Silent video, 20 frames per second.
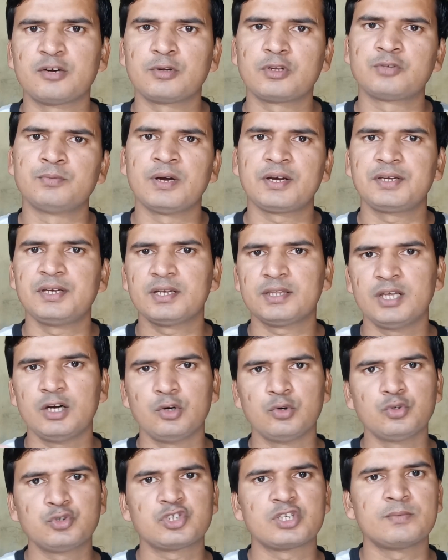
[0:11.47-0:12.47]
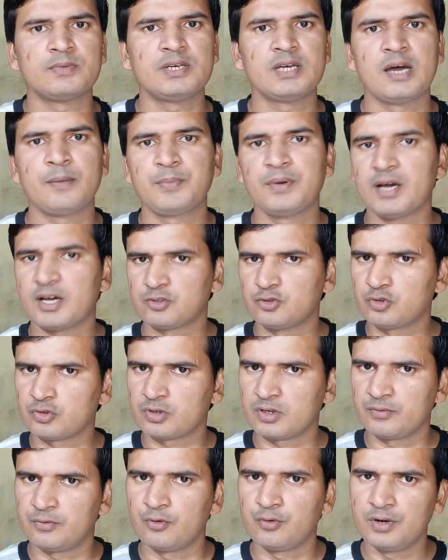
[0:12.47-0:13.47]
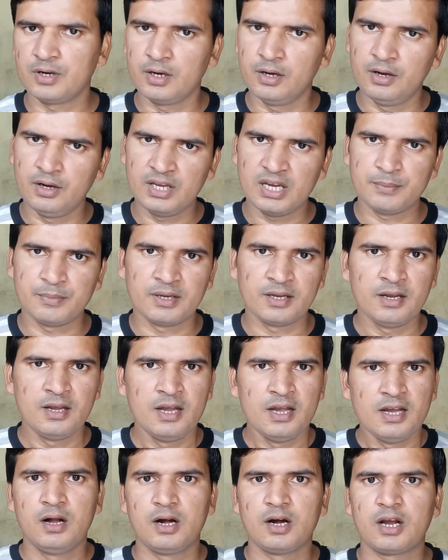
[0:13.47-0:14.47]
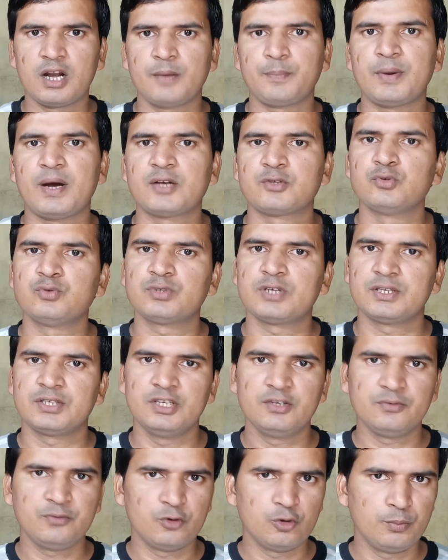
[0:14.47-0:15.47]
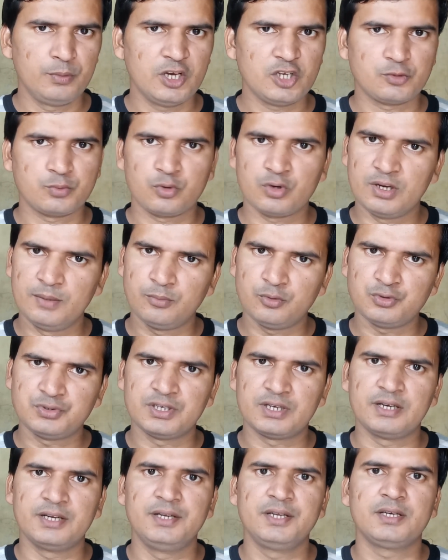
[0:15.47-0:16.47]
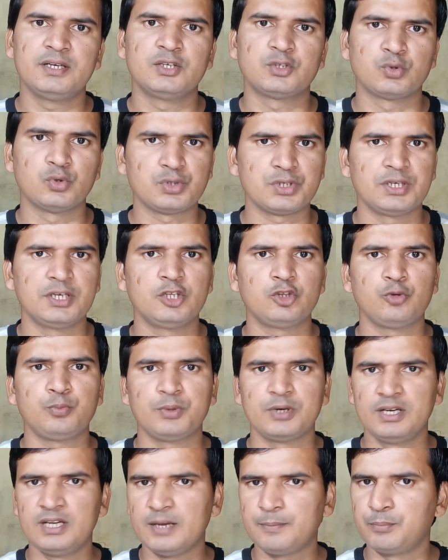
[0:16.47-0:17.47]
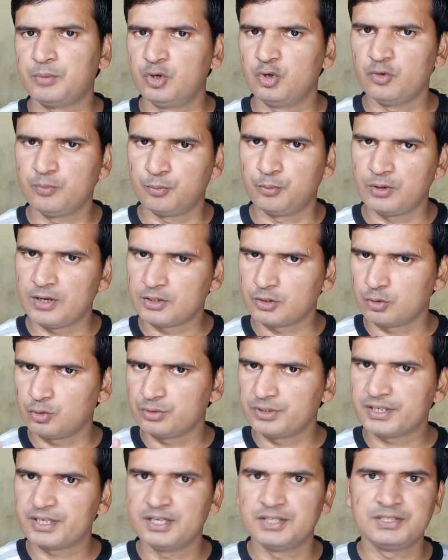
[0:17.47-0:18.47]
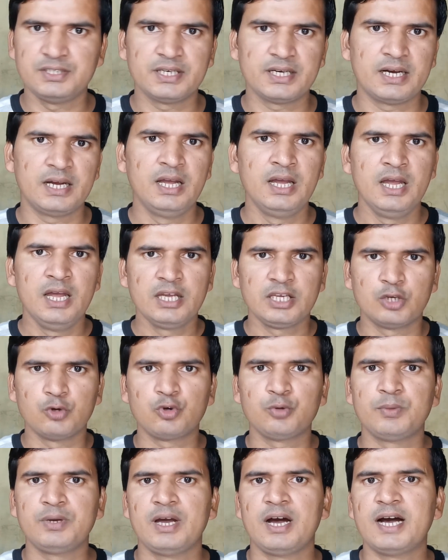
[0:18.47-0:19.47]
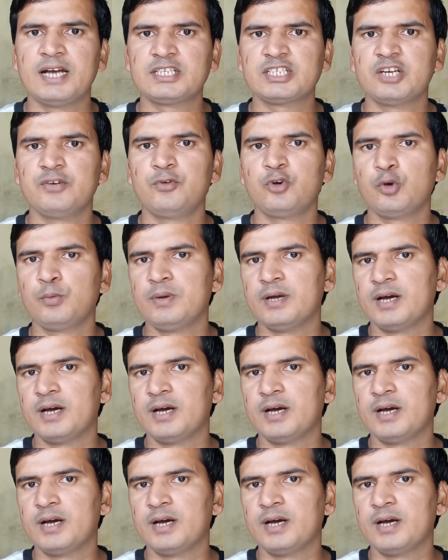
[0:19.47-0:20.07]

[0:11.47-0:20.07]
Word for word: करिश्मा किया था उस समय यहाँ पे आसूस के फ़ोन ने इंडिया में अगर आप आसूस का जेन फोन मैक्स प्रो एम टू सेट लेने के लिए सोच रहे हैं तो पहले आप वीडियो पूरा जरूर देख लीजिएगा क्योंकि मैं आज के वीडियो